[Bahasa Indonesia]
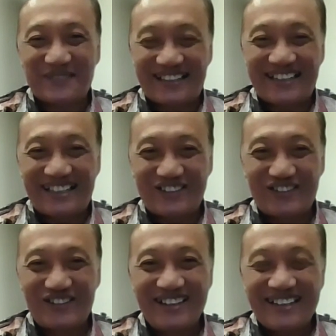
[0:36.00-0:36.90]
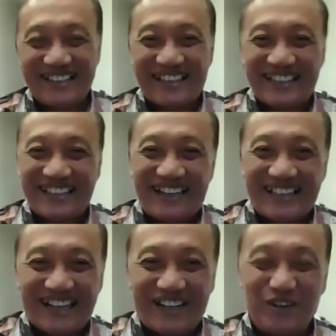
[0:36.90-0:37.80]
seperti itu. Kita
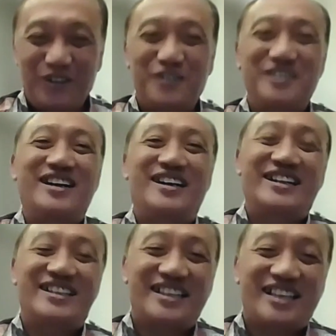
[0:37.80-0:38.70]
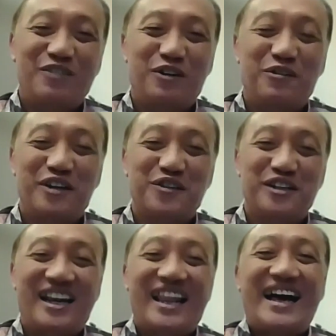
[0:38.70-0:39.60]
tidak tahu, ya kita tahu bahwa
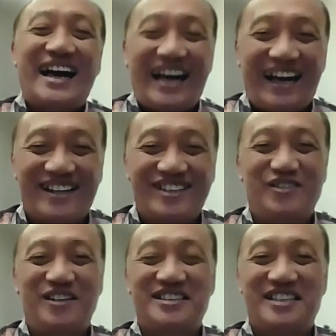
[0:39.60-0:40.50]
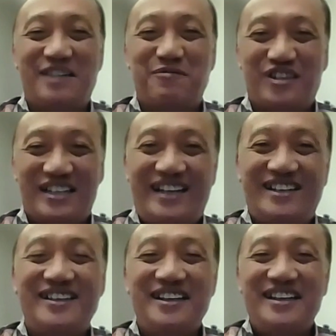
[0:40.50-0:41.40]
itu adalah hak juga setiap orang.